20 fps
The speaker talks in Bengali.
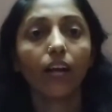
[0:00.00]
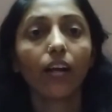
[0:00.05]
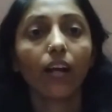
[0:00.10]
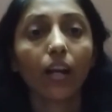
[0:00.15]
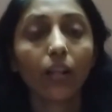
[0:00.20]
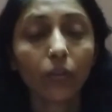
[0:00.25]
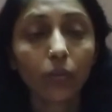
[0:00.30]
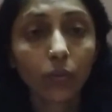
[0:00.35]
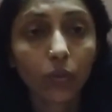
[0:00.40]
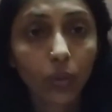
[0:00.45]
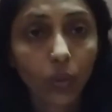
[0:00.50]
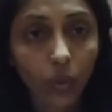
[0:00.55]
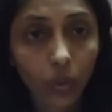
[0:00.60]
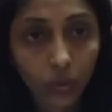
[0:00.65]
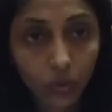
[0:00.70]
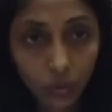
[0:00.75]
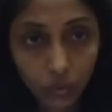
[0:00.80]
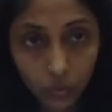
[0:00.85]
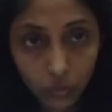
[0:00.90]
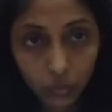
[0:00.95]
কারণ
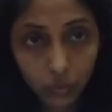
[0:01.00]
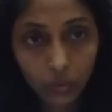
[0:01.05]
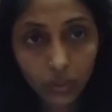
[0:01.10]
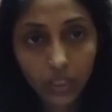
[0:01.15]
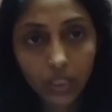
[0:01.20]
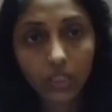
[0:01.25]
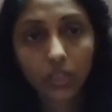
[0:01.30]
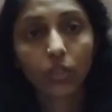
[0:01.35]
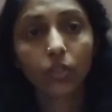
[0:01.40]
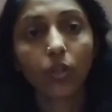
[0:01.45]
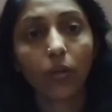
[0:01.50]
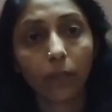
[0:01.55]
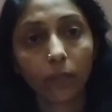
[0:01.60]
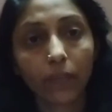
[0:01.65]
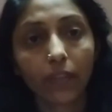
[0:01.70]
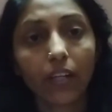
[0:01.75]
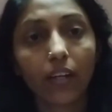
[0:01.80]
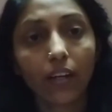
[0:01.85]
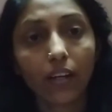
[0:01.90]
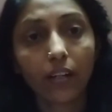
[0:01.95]
গত দু তিন
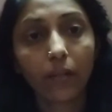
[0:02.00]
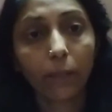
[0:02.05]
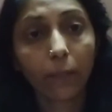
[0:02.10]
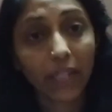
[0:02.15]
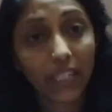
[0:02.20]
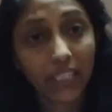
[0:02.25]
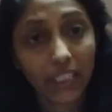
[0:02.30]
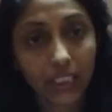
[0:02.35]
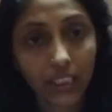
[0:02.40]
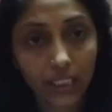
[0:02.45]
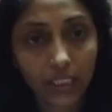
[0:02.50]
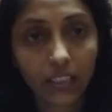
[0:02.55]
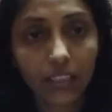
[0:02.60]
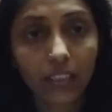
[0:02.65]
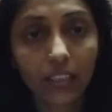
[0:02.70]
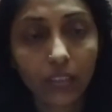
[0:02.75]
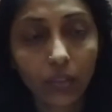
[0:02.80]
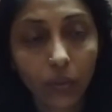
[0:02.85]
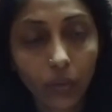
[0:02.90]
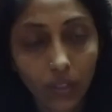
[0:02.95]
সপ্তাহর বেশি
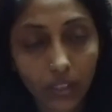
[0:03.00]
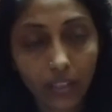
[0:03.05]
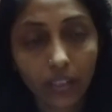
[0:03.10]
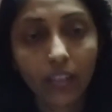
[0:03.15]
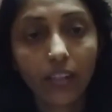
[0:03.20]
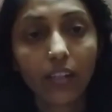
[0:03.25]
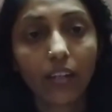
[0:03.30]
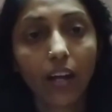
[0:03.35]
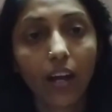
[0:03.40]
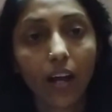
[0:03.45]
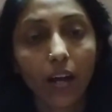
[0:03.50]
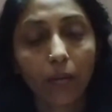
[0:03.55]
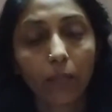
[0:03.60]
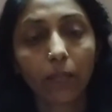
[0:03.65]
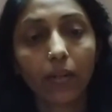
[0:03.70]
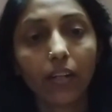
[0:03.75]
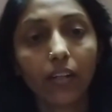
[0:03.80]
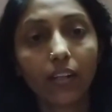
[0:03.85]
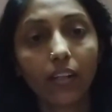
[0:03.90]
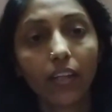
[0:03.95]
ধরে
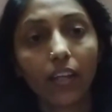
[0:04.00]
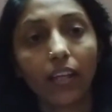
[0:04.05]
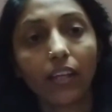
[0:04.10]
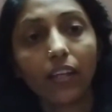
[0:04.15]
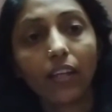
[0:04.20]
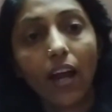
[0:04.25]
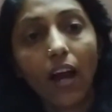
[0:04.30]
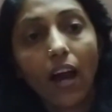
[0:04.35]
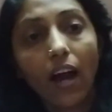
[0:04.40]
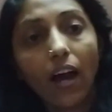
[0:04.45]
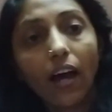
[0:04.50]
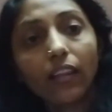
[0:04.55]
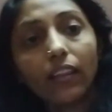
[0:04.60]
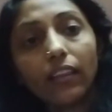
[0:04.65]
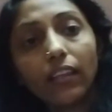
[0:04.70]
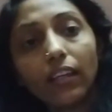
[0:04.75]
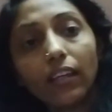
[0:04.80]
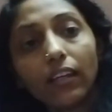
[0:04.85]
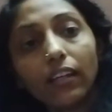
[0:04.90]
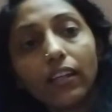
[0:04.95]
আমার এই
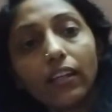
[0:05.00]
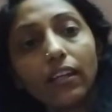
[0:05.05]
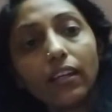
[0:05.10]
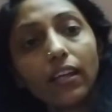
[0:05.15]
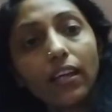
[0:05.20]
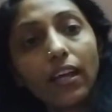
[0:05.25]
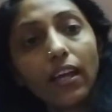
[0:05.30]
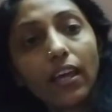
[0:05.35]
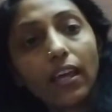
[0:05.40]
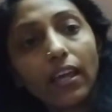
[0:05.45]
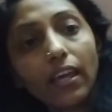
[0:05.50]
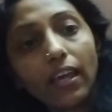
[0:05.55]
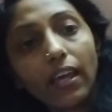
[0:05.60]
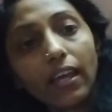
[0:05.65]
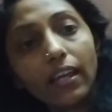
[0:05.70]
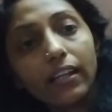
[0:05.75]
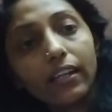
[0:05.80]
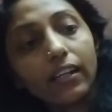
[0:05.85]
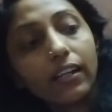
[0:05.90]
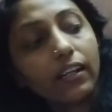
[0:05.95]
হাতে
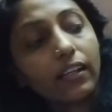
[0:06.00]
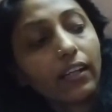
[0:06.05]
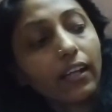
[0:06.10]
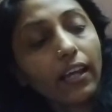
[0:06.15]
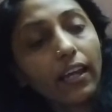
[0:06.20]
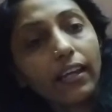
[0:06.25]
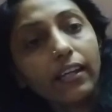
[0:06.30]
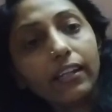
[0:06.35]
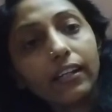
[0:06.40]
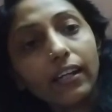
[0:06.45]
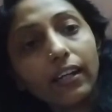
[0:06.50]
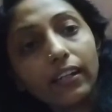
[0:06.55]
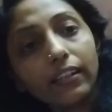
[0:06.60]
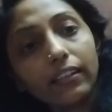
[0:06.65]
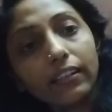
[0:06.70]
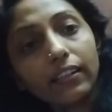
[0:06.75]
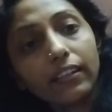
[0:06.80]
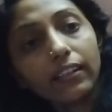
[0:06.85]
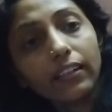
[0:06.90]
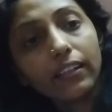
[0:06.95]
এই এইখান
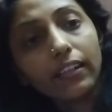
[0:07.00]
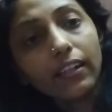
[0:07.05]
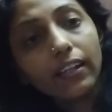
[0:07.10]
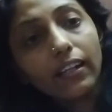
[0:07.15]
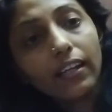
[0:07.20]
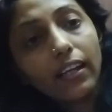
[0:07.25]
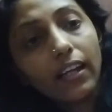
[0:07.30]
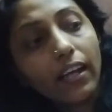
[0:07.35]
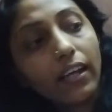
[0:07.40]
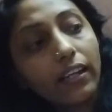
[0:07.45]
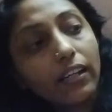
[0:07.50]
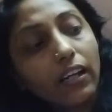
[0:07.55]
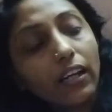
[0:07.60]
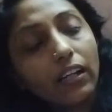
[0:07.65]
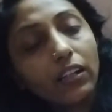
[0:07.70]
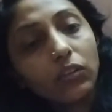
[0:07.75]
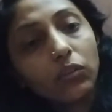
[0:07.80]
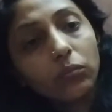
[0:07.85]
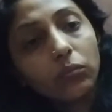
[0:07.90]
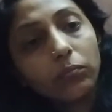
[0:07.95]
থেকে
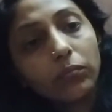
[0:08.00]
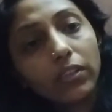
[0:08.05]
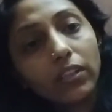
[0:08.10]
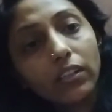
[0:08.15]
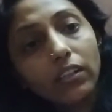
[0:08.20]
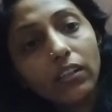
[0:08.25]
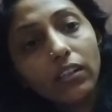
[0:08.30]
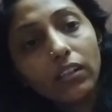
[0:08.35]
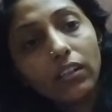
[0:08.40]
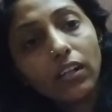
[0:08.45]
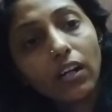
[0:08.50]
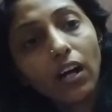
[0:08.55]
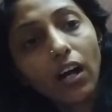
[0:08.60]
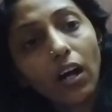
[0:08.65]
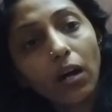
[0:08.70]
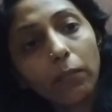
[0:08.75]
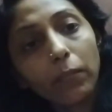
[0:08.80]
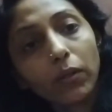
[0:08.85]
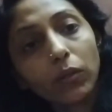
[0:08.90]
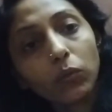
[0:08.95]
এইখান অবধি
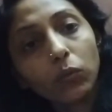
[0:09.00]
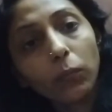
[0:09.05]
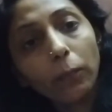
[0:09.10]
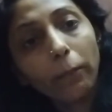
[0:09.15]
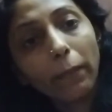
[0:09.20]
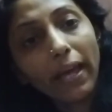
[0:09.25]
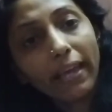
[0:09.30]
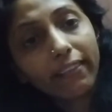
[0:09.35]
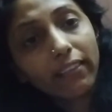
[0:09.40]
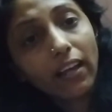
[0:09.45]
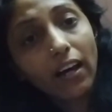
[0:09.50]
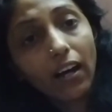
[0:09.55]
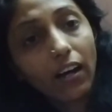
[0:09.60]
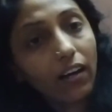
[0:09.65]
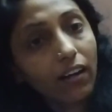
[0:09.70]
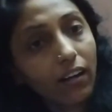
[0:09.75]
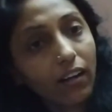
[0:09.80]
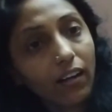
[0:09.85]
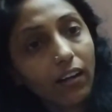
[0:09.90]
আমার খুব ব্যথা